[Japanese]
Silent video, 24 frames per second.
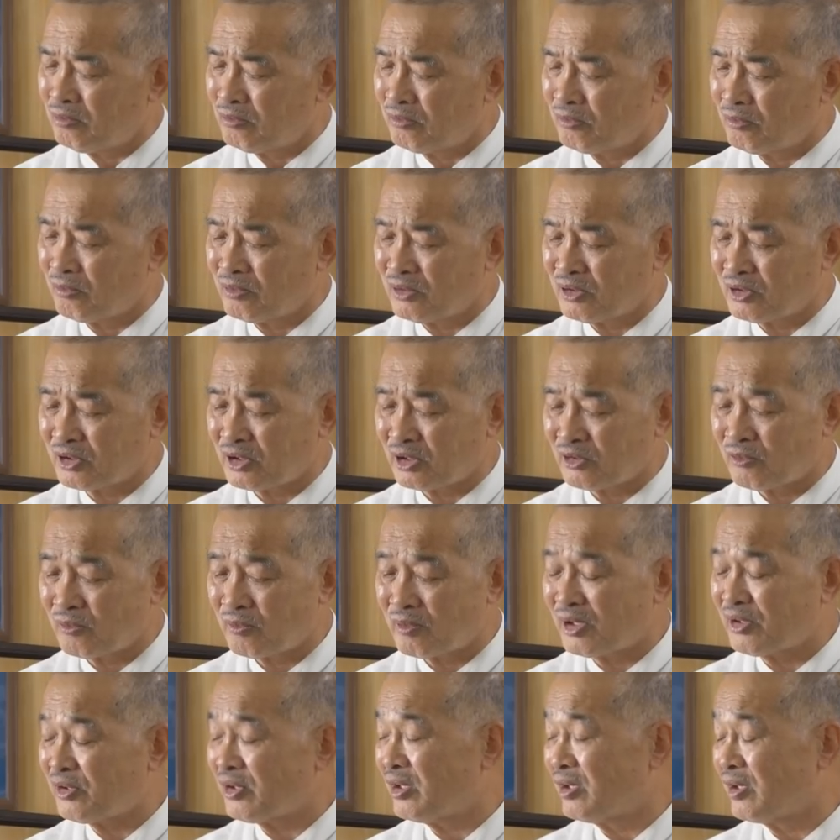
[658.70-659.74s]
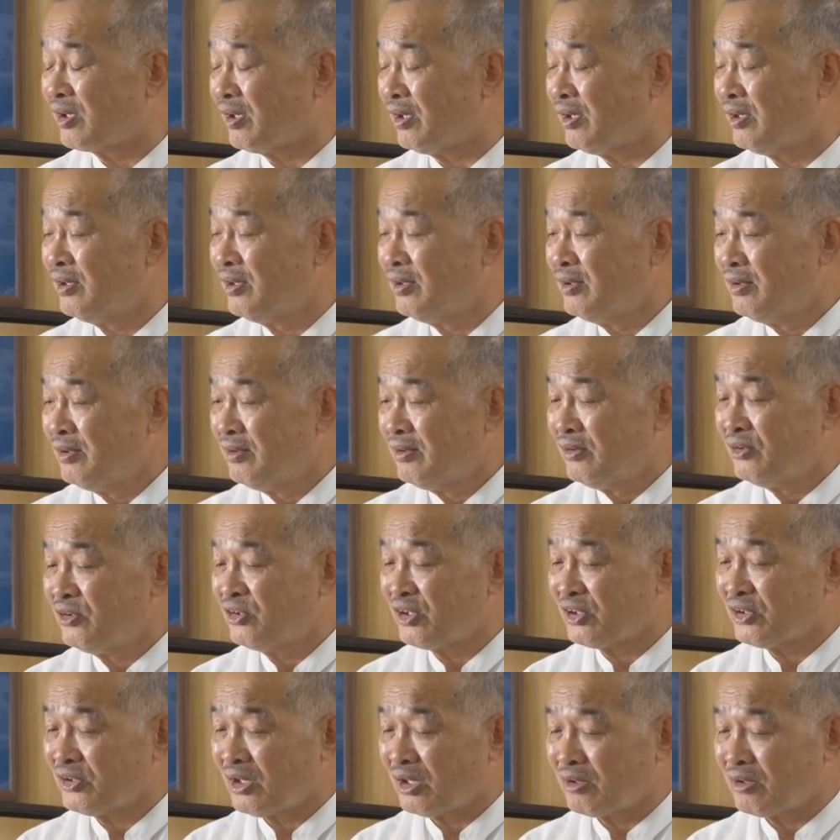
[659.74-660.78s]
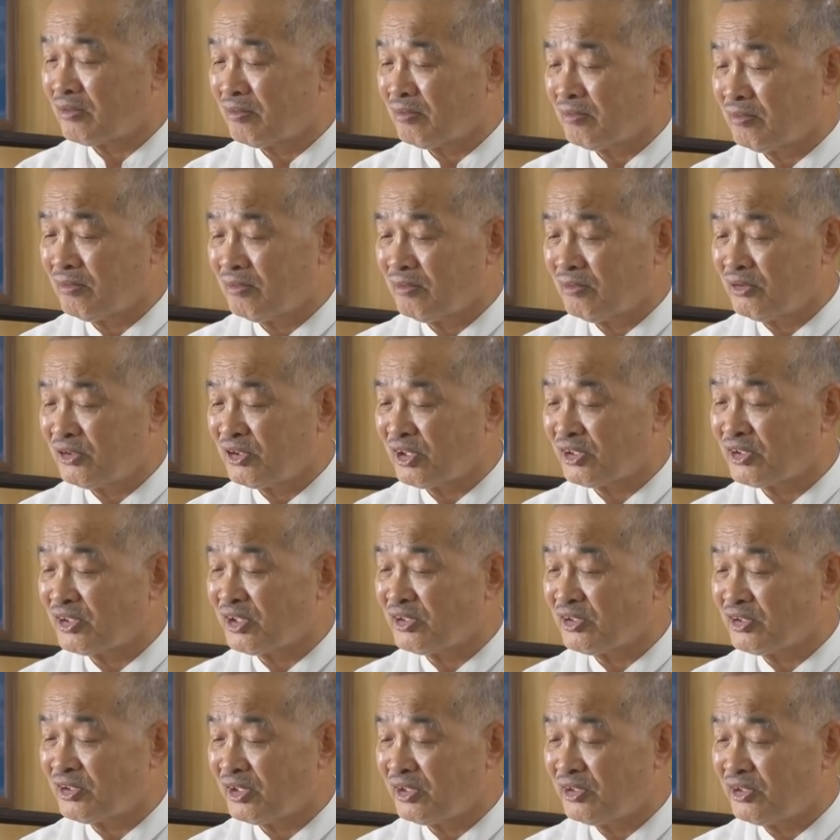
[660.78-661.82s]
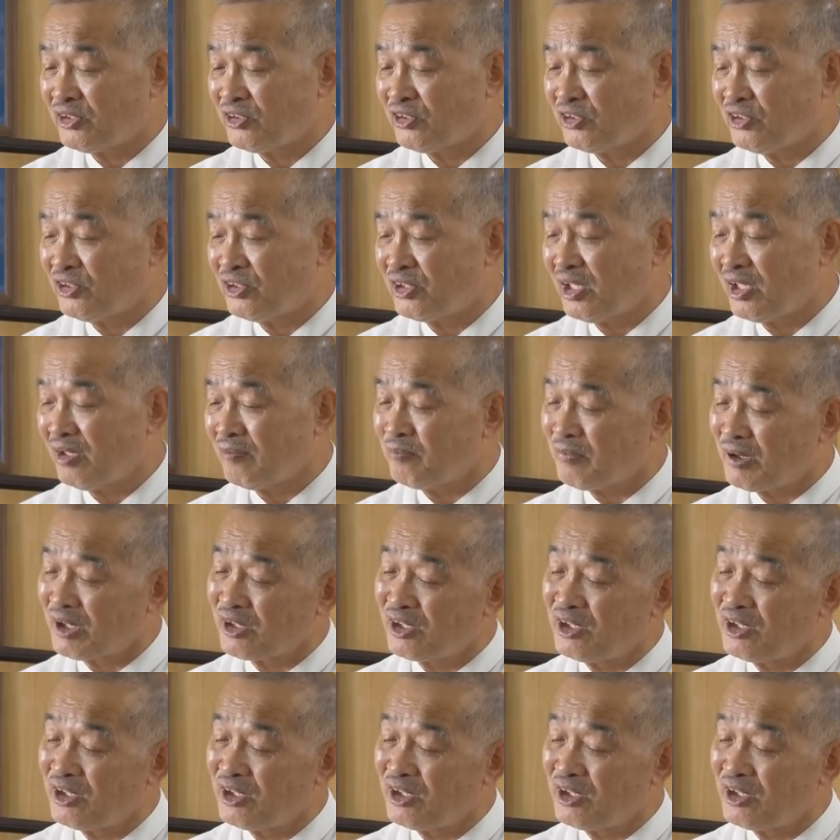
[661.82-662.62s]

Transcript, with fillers: どうですかその辺りがあの久先生についてやっぱり